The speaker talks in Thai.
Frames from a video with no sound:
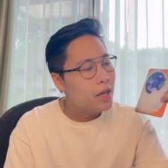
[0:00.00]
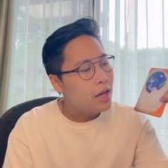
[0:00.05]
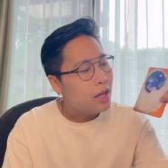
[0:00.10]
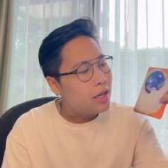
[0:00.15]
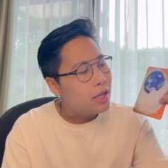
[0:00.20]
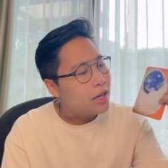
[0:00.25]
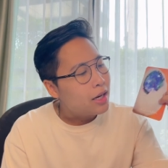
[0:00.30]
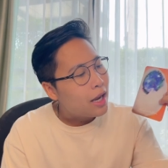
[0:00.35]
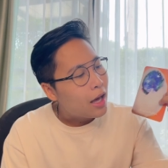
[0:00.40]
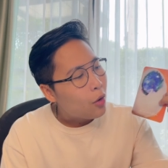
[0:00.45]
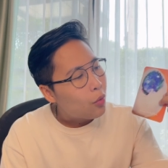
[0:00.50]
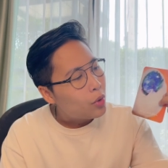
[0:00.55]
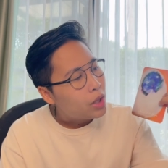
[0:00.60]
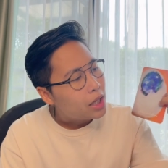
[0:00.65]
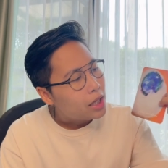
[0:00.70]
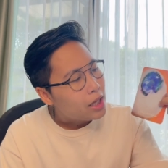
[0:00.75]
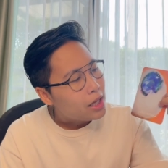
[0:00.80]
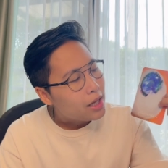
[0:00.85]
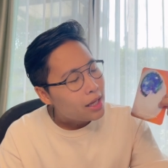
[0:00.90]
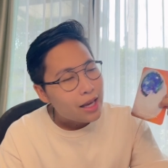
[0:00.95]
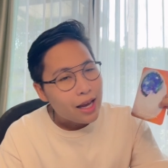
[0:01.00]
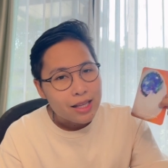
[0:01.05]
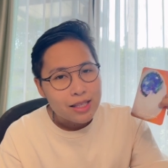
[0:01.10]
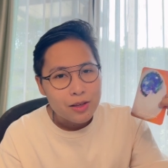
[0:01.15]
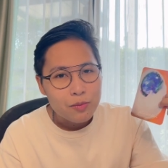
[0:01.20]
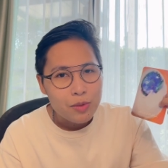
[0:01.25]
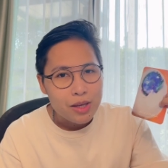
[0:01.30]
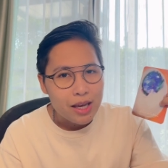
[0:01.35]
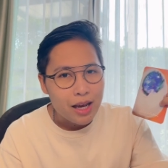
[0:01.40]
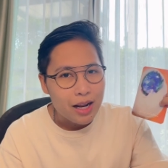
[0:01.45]
เรื่องราววันนี้อาจจะ
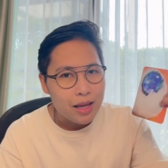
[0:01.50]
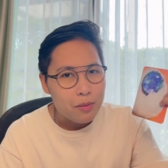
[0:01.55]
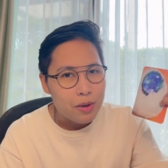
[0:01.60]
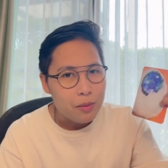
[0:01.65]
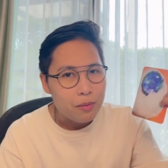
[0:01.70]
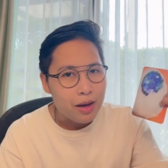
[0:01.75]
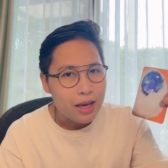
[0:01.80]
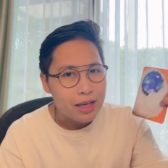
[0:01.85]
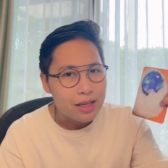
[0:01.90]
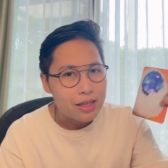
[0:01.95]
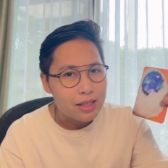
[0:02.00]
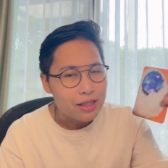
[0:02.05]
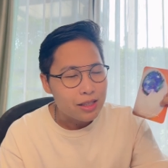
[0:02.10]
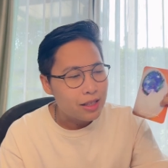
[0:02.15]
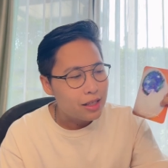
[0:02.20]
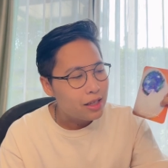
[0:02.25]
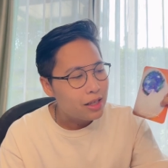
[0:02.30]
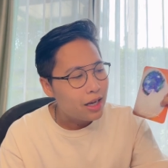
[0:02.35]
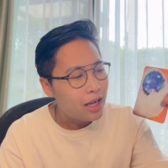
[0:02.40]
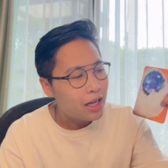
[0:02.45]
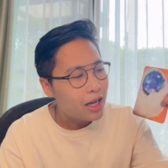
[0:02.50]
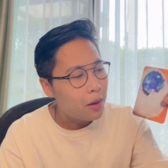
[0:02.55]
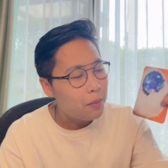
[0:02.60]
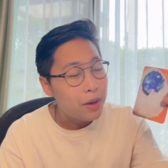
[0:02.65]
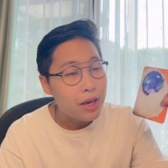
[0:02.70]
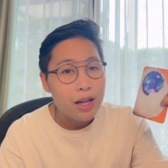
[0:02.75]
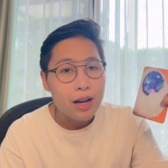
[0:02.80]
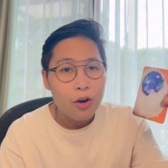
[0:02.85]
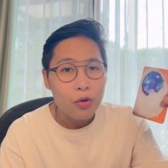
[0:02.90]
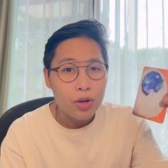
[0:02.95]
มีอะไรใหม่ๆเกิดขึ้นและทำ
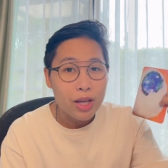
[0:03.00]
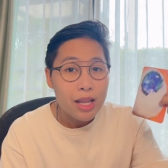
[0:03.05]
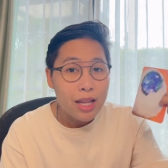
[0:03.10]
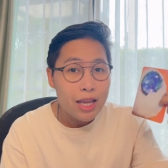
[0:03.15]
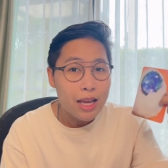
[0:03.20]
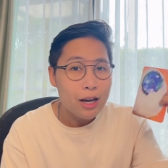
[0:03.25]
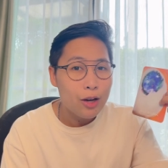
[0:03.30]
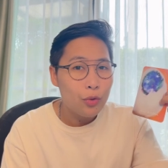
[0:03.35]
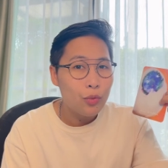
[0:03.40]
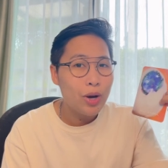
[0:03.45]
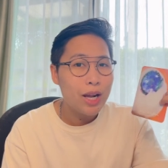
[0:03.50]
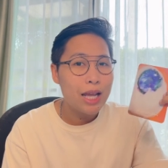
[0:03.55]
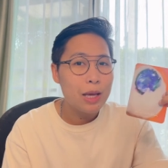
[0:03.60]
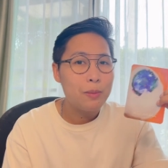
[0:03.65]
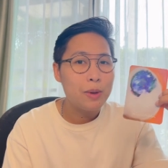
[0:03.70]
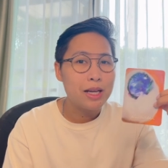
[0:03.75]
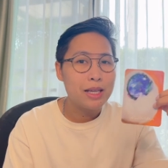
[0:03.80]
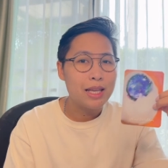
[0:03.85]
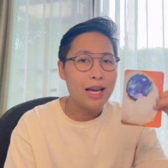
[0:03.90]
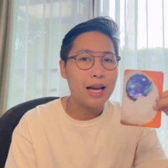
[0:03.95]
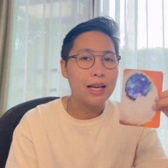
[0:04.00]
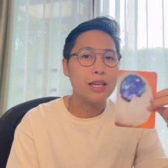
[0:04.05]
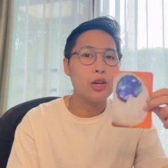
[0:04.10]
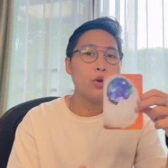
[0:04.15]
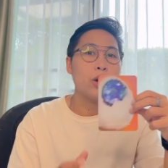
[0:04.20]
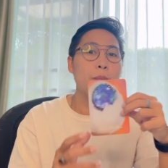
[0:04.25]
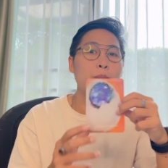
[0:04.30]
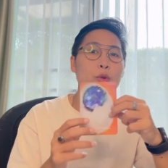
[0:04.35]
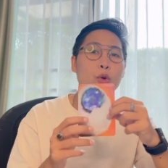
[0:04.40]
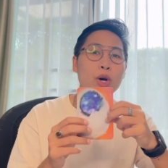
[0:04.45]
ให้เราได้เรียนรู้อะไรบางอย่างเกี่ยว
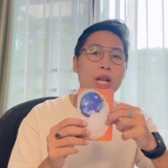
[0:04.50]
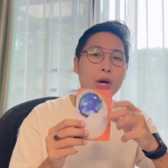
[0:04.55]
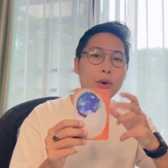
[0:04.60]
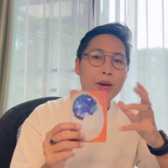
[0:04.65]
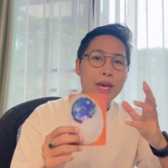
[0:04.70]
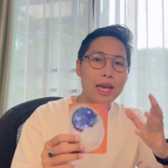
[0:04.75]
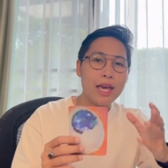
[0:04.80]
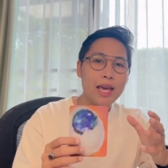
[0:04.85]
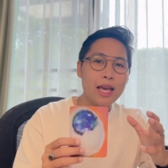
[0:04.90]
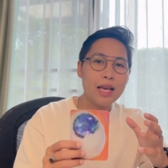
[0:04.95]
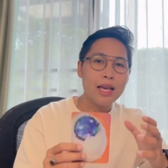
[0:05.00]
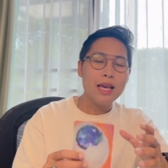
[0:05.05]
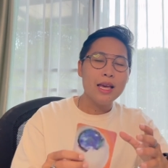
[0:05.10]
กับตัวเราเอง